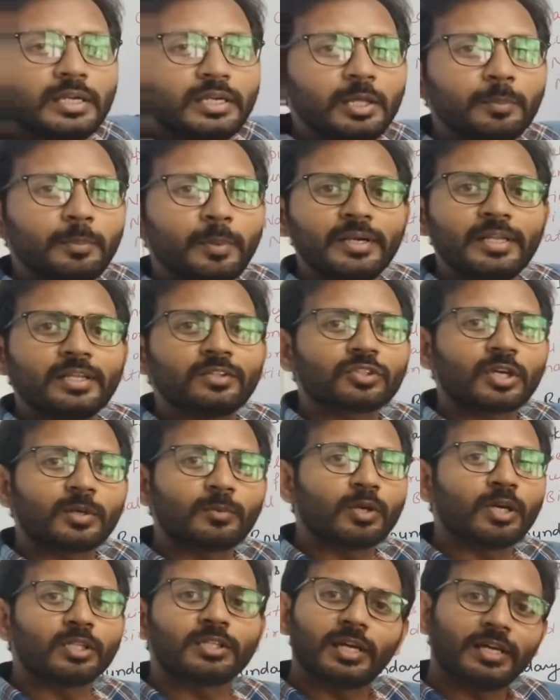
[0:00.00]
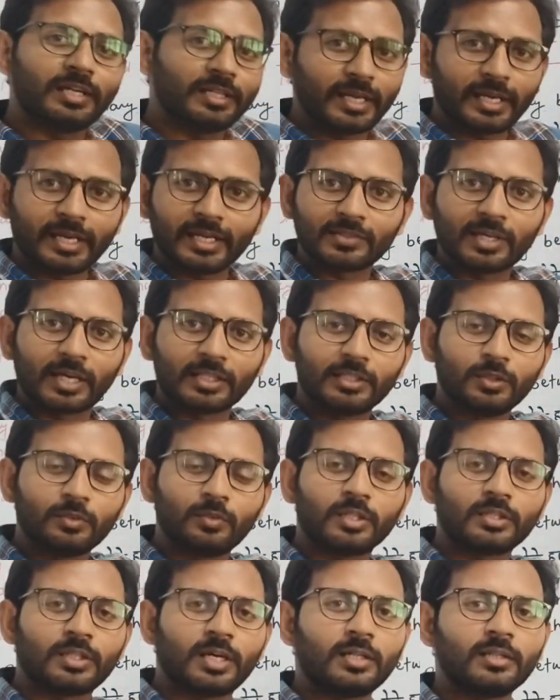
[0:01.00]
इंडिपेंडेंस कब हुआ था इंडिया के साथ ही
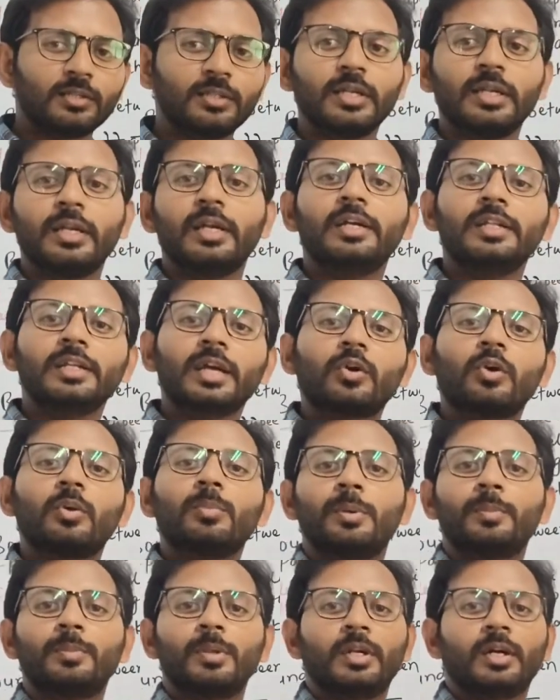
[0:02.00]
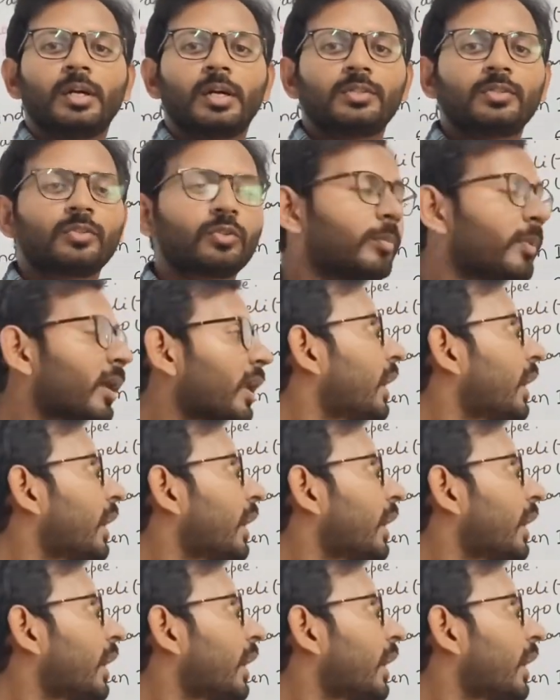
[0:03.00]
हुआ था इंडिया को 15 अगस्त को